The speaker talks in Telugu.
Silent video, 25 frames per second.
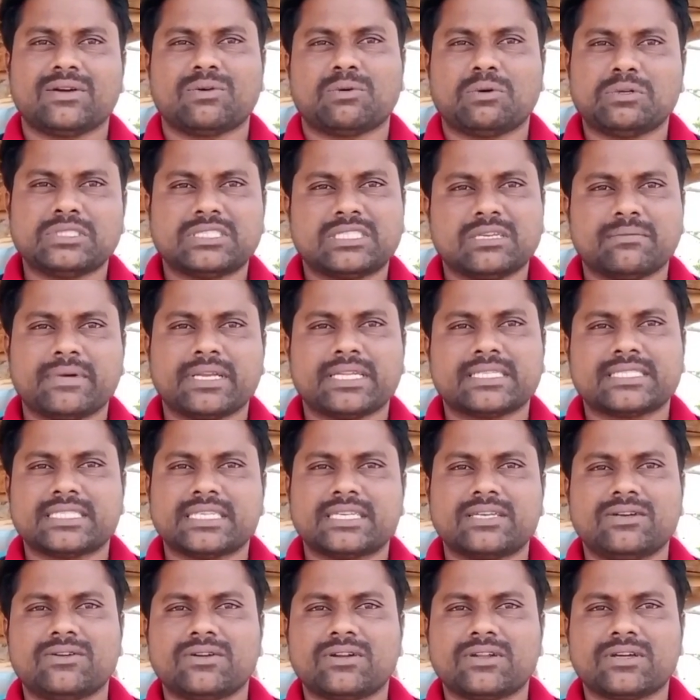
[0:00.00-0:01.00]
కొంచెమన్నా
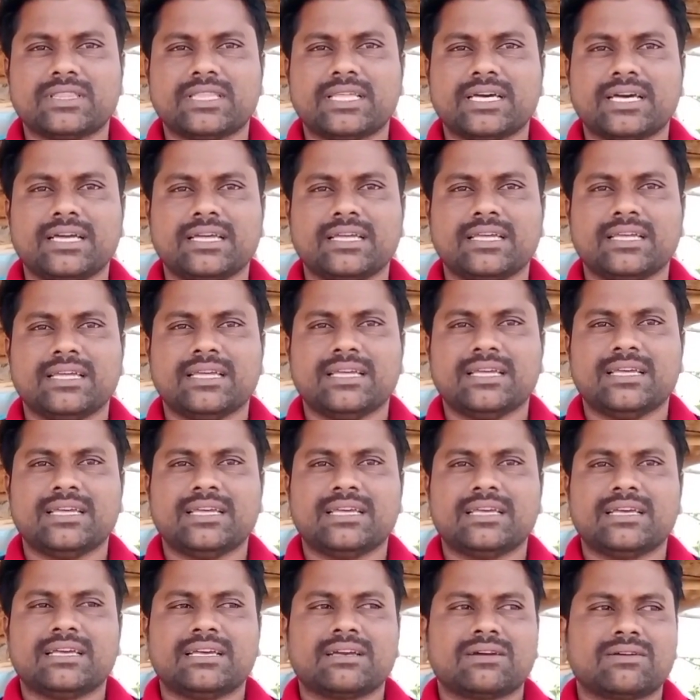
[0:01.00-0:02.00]
సిగ్గుండొద్దా
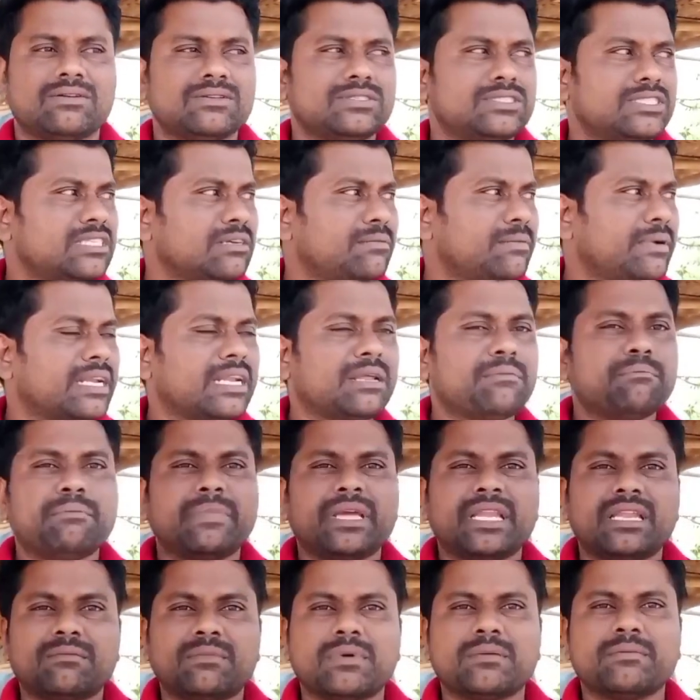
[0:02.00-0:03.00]
కొంచెమన్నా
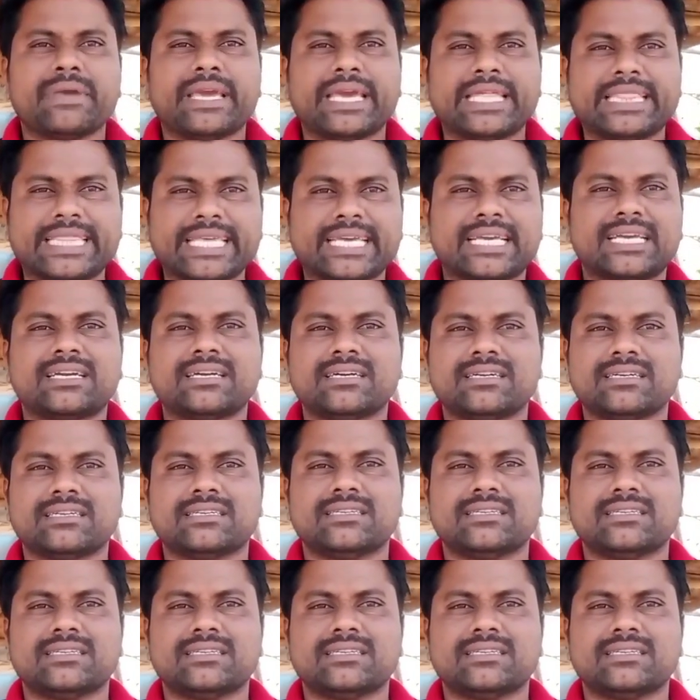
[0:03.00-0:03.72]
మినిమం ఎథిక్